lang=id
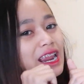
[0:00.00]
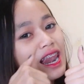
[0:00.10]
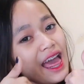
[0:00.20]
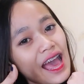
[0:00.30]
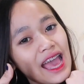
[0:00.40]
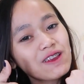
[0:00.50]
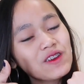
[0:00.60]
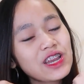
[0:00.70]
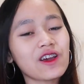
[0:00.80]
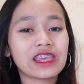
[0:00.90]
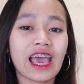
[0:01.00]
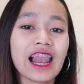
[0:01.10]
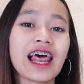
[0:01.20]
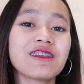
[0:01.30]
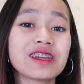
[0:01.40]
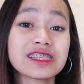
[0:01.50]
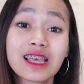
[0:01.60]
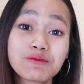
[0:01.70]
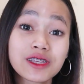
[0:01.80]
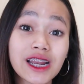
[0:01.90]
di like videonya Lalu di
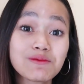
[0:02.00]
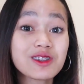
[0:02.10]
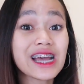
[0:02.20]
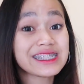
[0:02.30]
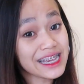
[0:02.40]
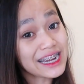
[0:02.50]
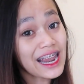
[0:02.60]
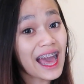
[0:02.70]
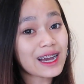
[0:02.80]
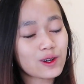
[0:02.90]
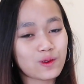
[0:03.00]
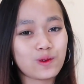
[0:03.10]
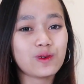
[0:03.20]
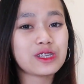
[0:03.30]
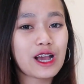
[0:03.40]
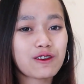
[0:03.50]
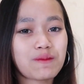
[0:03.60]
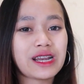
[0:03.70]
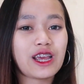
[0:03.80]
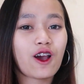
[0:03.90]
subscribe juga channel aku
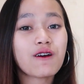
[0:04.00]
Jangan lupa di